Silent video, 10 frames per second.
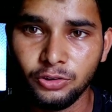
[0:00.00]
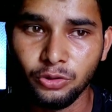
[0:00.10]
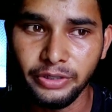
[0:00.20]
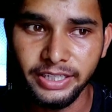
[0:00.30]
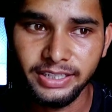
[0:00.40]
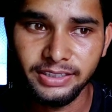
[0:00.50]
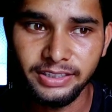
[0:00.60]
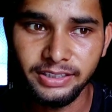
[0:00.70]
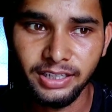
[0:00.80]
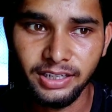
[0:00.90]
तो एक
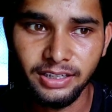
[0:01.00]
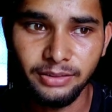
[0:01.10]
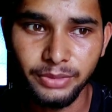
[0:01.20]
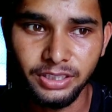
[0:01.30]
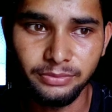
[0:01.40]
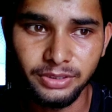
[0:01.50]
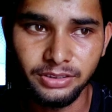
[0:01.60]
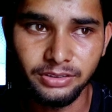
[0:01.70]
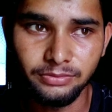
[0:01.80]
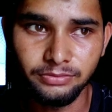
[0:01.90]
दिन था मतलब
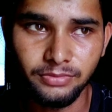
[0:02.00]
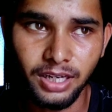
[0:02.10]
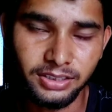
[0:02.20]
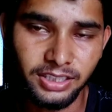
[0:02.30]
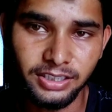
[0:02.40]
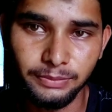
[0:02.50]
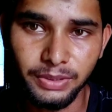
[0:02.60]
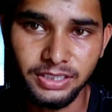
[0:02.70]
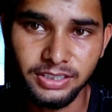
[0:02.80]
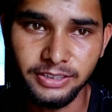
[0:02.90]
आते थे
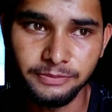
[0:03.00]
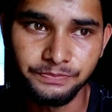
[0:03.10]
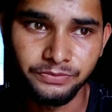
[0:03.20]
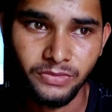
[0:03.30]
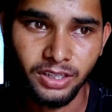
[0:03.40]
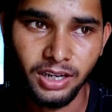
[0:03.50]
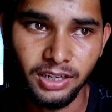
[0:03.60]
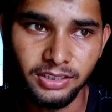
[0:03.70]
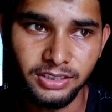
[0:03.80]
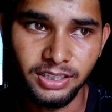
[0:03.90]
पैसे
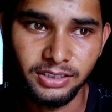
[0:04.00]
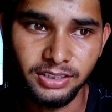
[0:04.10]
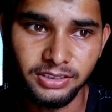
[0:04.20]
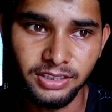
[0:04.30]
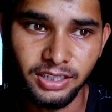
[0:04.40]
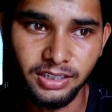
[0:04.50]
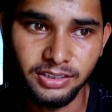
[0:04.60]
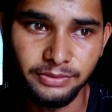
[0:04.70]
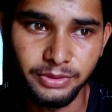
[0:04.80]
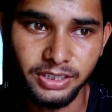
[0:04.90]
आठ हजार दस
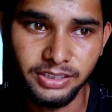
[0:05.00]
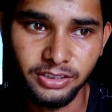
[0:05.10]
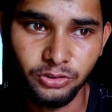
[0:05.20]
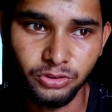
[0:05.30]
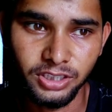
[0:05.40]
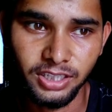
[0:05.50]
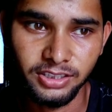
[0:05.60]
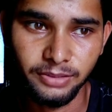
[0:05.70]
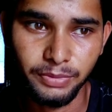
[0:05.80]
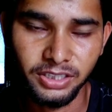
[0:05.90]
हजार या फिर कह सकते हो
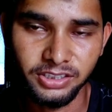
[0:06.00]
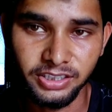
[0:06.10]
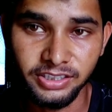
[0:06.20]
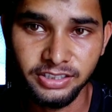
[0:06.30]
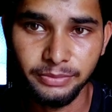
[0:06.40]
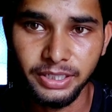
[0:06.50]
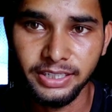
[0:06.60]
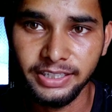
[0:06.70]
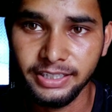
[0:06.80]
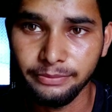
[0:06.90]
चार हजार पांच हजार इस
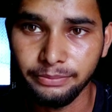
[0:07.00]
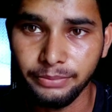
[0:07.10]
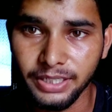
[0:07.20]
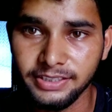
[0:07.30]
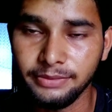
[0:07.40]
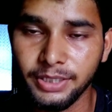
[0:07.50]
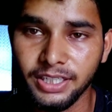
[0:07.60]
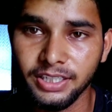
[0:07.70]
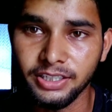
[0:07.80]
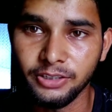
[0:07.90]
समय एक पैसे भी
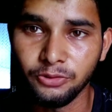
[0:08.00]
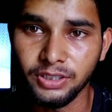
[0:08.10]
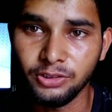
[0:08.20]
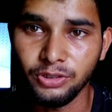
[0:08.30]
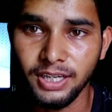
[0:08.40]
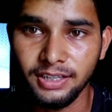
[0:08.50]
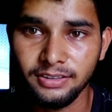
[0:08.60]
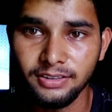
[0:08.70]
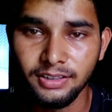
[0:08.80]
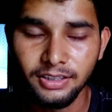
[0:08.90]
अर्निंग नहीं हो रही तो
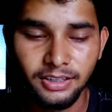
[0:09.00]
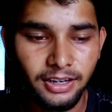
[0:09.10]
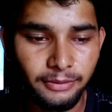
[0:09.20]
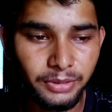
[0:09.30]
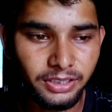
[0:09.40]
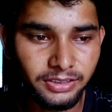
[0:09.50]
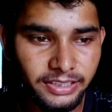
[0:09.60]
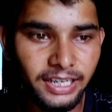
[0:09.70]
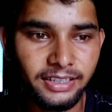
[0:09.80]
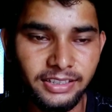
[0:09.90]
यार अब
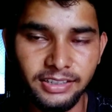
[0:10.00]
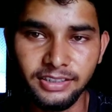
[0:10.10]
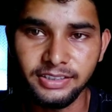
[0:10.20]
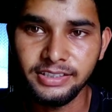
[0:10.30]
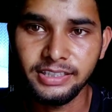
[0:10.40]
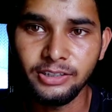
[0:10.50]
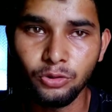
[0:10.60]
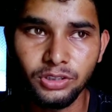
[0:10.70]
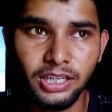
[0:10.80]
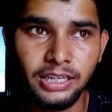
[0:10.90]
क्या किया जाए जैसे कि
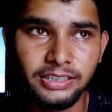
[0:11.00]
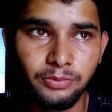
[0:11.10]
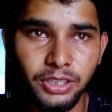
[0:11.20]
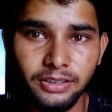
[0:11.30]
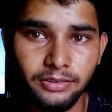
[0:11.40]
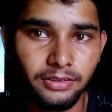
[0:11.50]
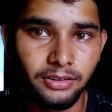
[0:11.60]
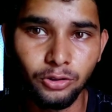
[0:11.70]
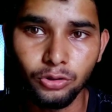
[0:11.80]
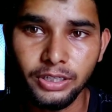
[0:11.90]
होता है जब तक
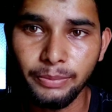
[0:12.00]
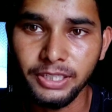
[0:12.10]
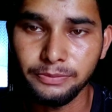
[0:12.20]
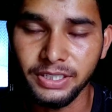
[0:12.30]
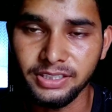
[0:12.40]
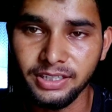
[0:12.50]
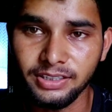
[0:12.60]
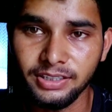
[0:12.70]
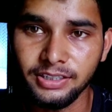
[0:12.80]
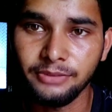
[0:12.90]
लोग के पास पैसा
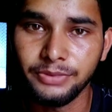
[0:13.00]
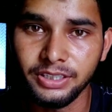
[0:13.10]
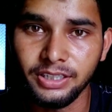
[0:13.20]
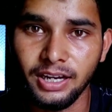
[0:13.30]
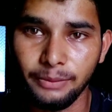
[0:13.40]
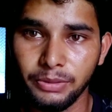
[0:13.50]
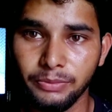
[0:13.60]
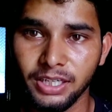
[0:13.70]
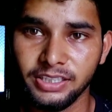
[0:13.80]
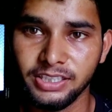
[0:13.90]
रहता है या फिर आप
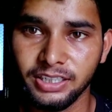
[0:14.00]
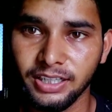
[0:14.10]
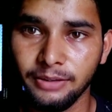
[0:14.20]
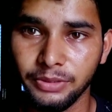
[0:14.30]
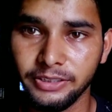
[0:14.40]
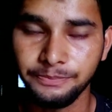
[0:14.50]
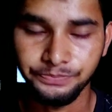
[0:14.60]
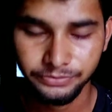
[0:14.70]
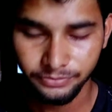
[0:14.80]
ही मान लीजिए अगर आप हैं